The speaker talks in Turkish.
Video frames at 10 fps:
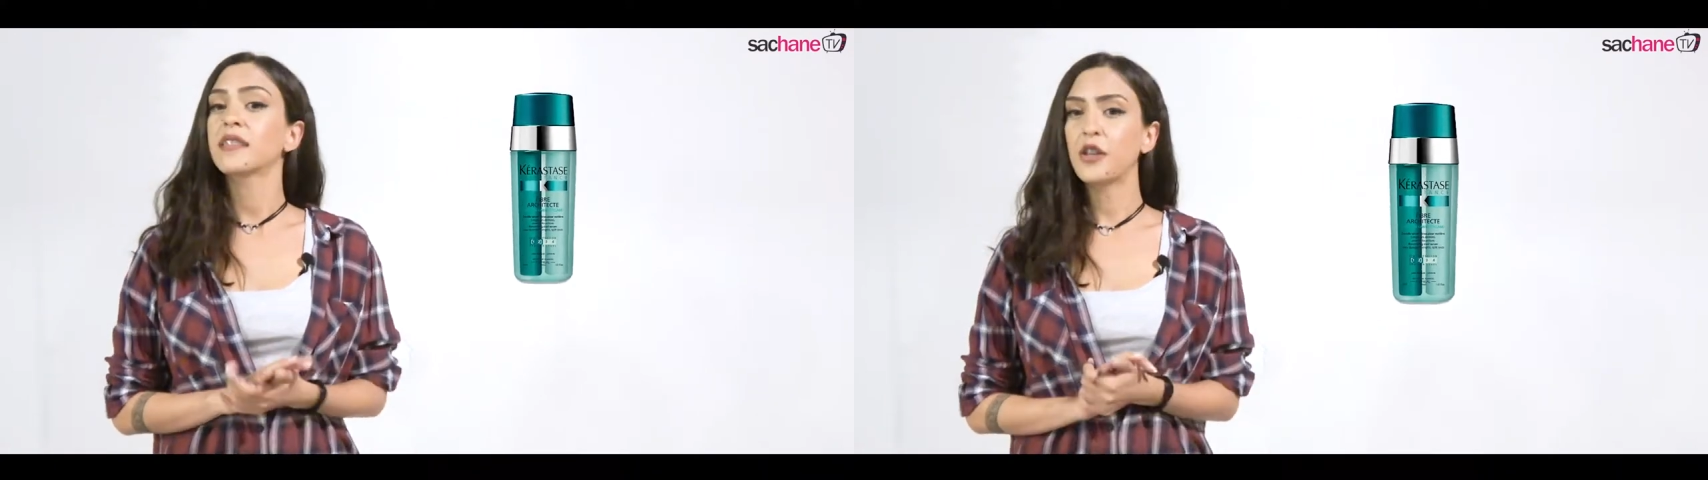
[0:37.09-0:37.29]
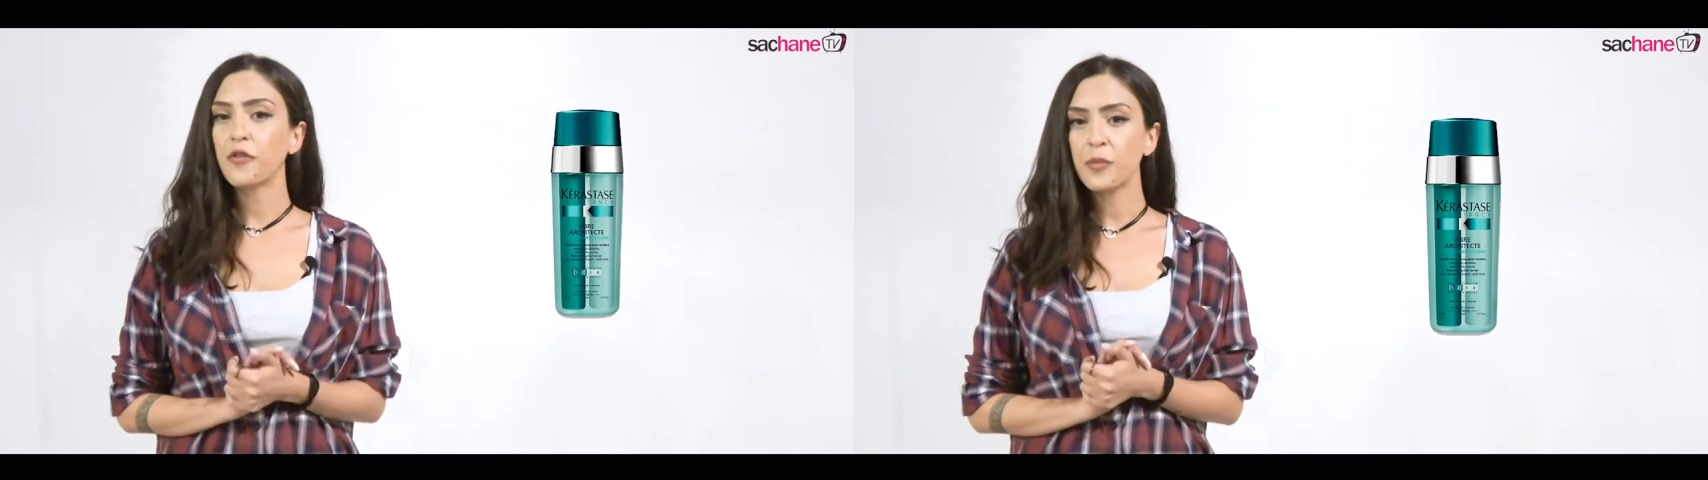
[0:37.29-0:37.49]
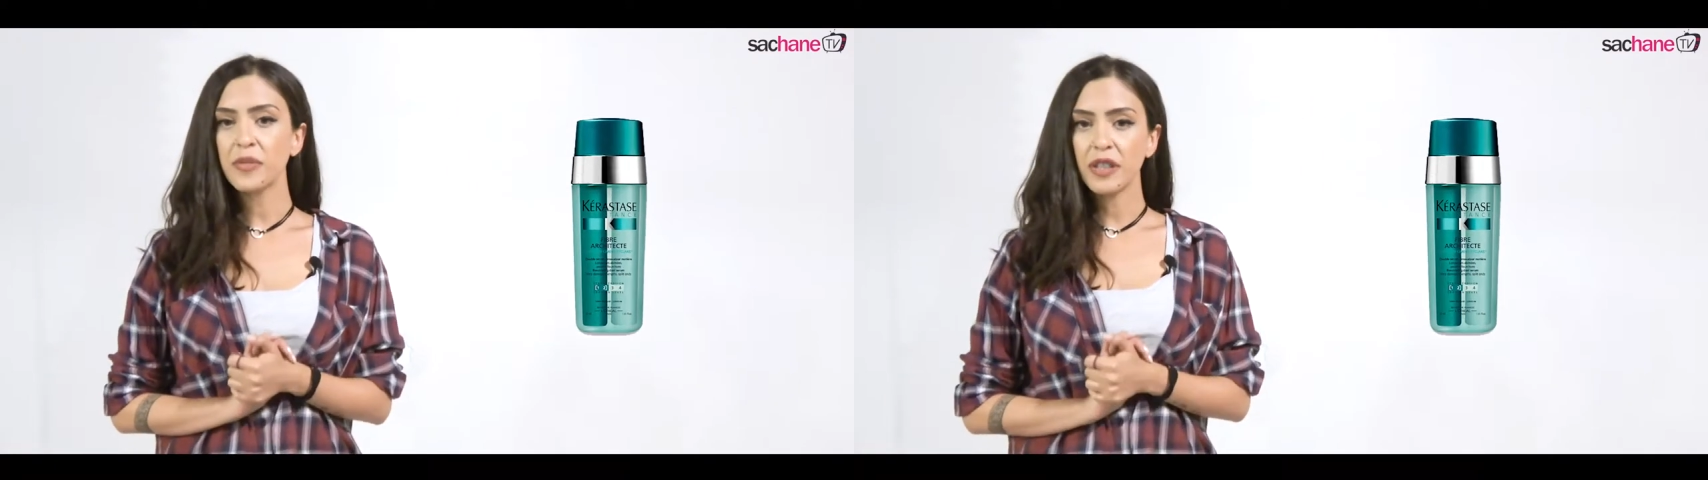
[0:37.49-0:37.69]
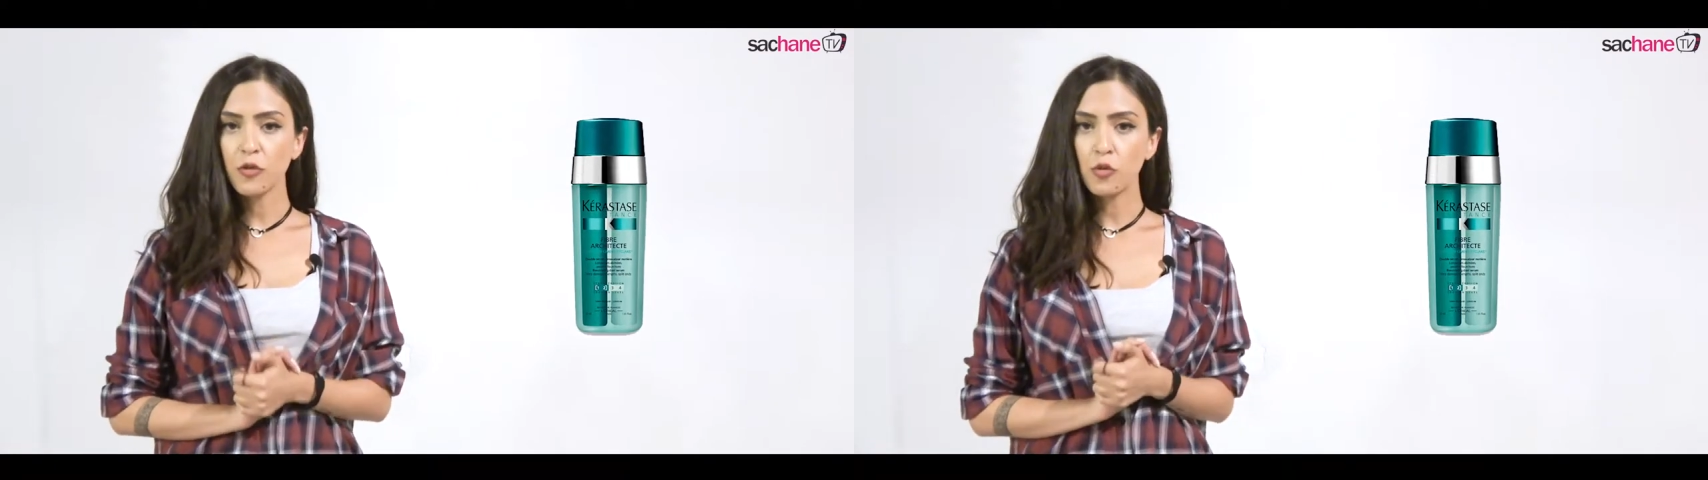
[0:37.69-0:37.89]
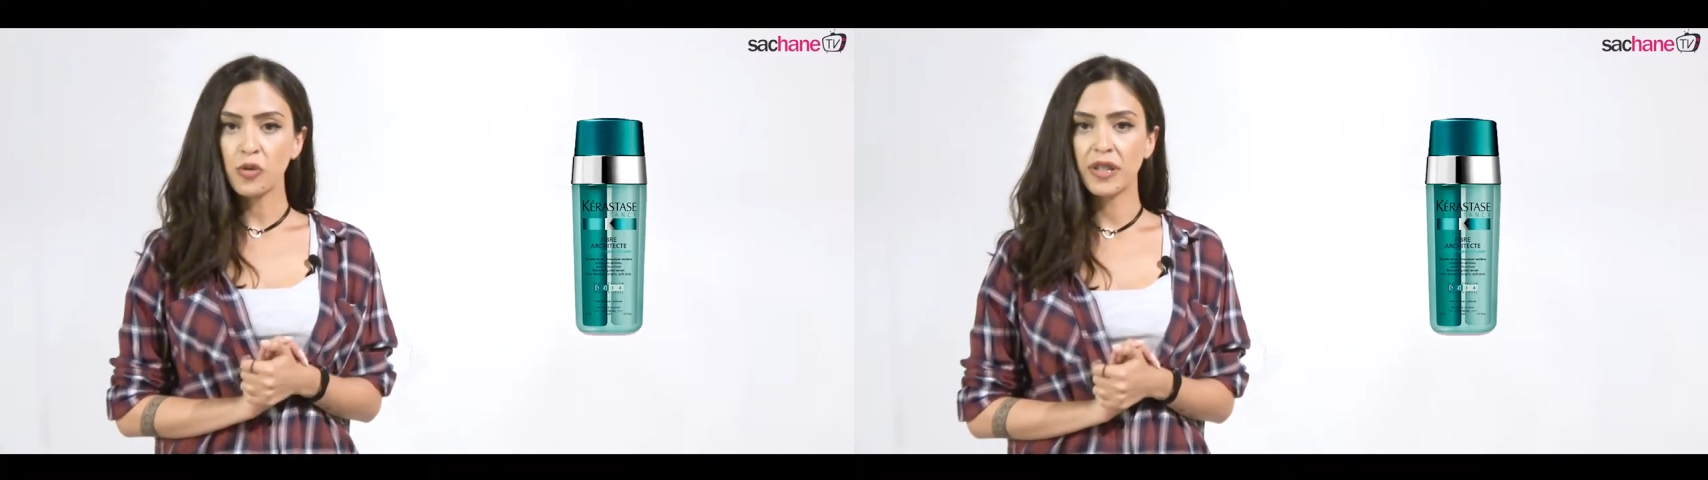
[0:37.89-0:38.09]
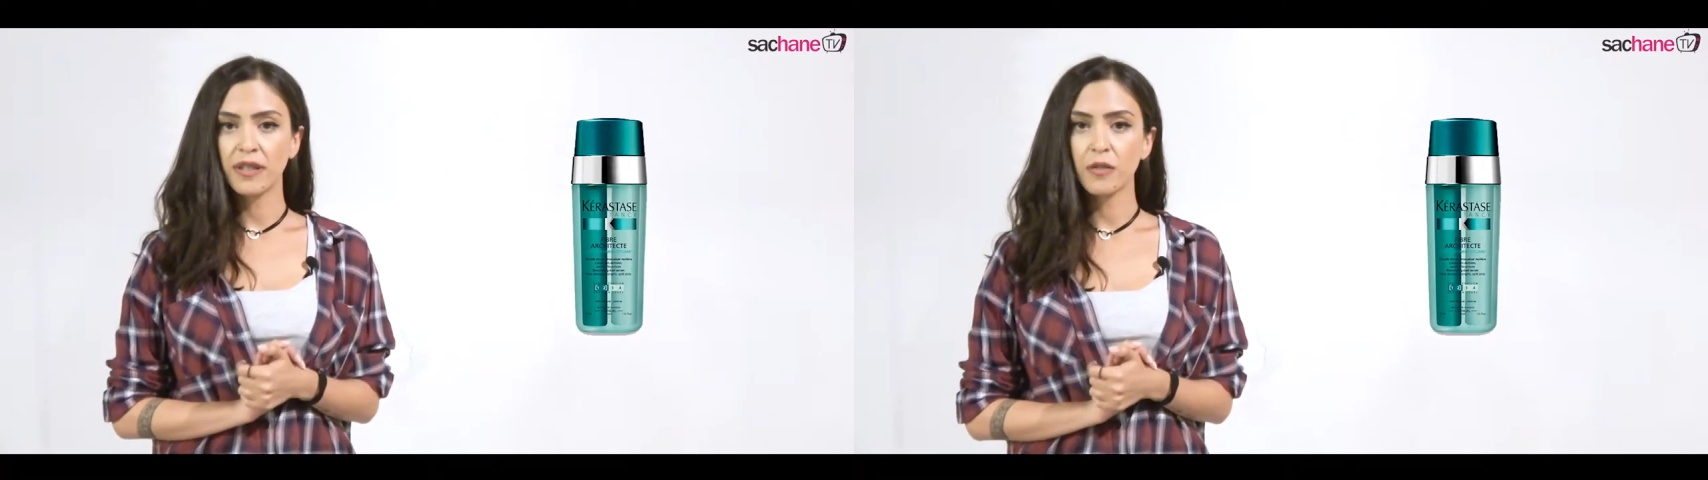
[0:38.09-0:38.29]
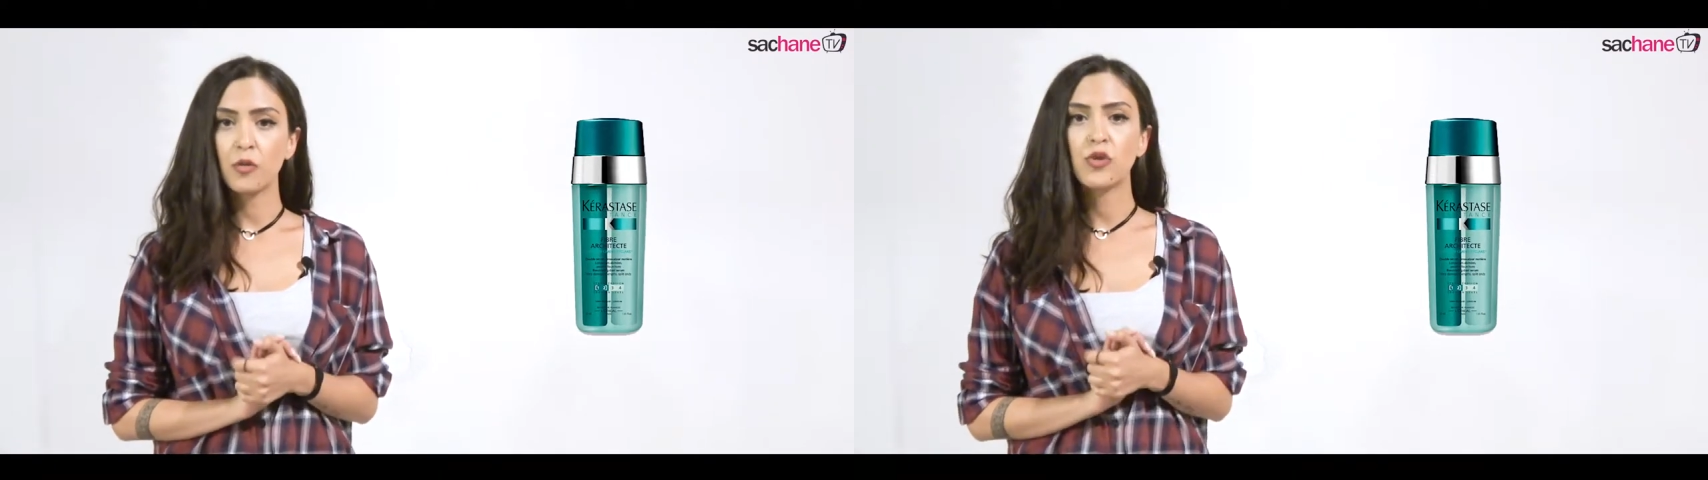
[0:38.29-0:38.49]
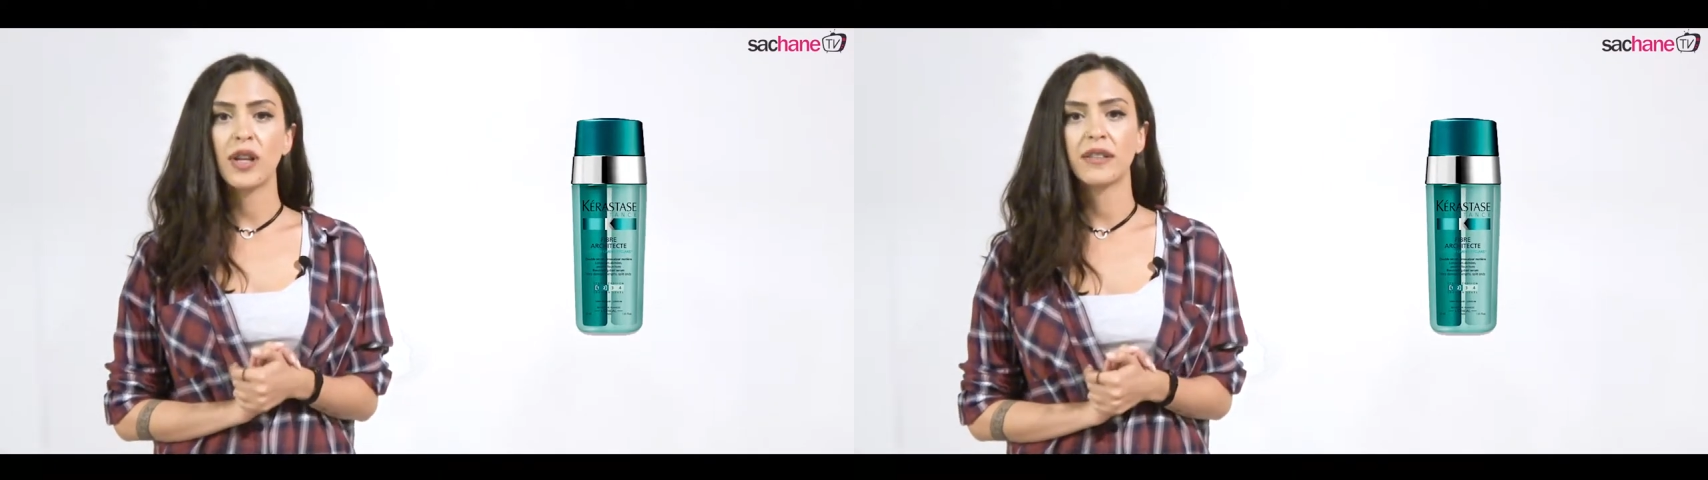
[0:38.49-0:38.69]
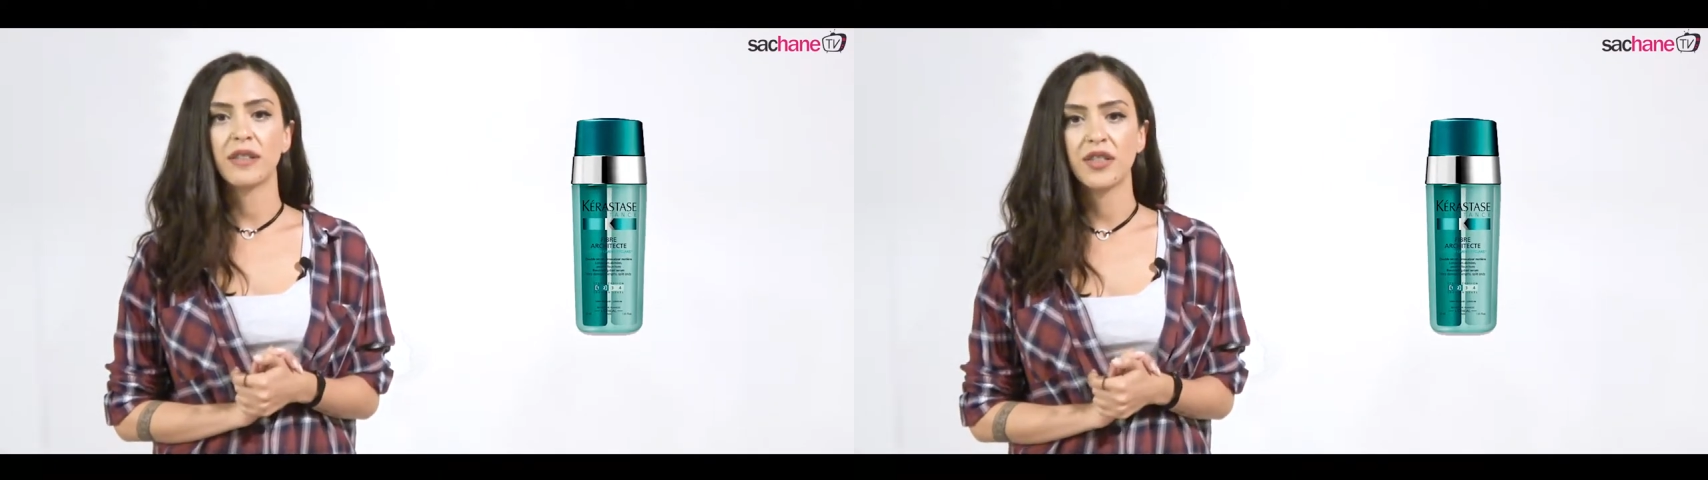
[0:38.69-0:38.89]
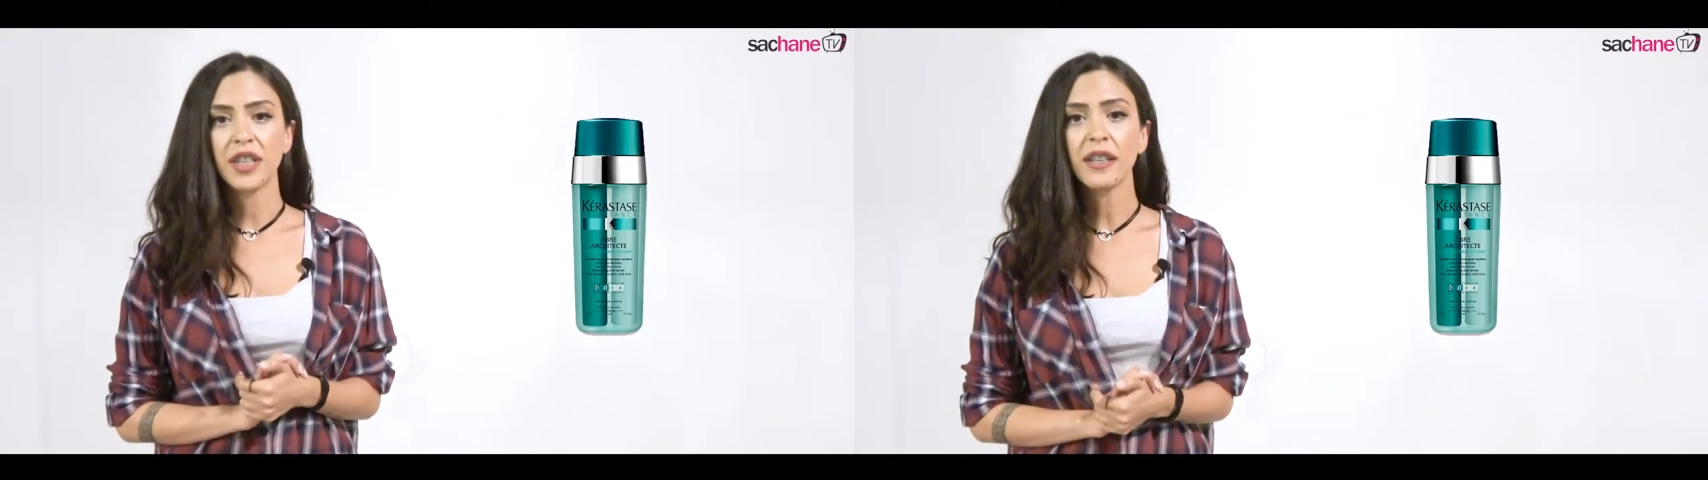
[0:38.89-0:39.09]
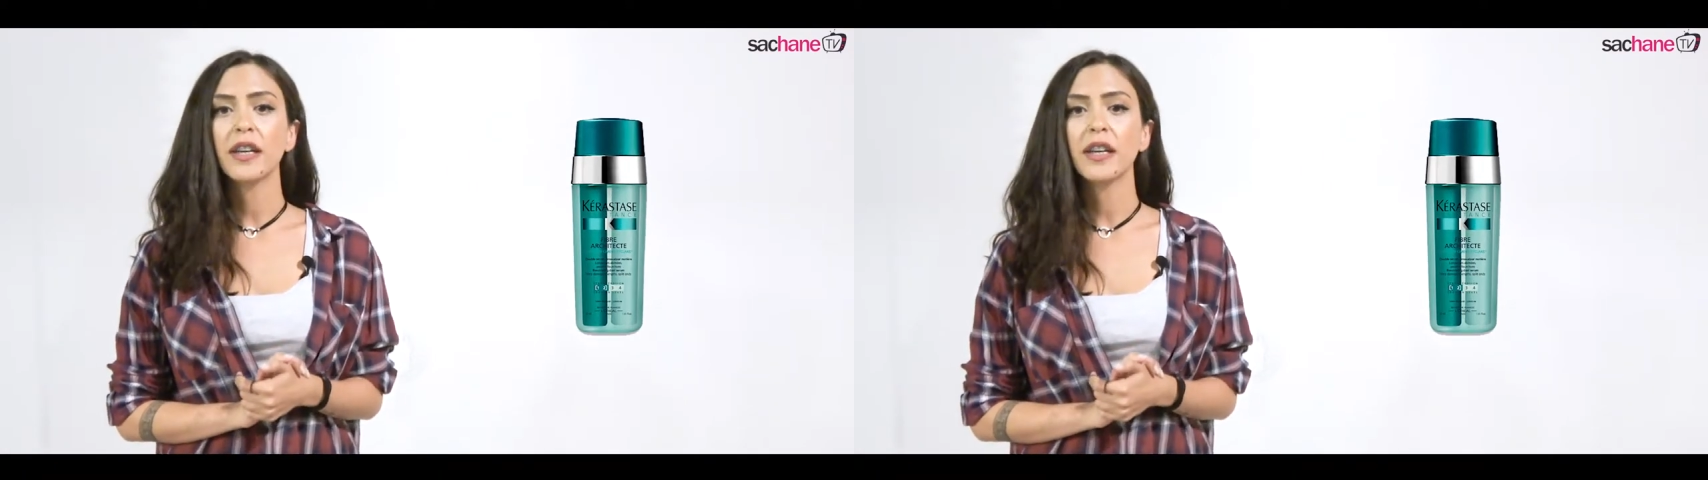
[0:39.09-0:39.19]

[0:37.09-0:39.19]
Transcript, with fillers: zayıflamış saç uçlarınızı güçlendirecek,